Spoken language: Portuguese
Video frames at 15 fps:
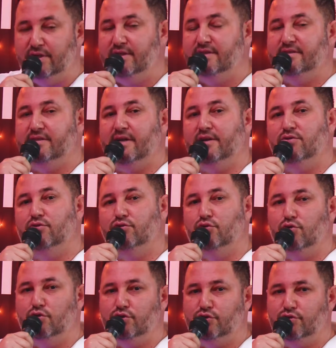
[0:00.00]
estar
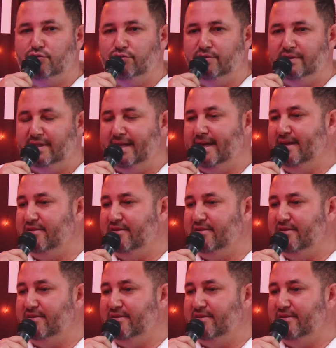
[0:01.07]
conosco, né?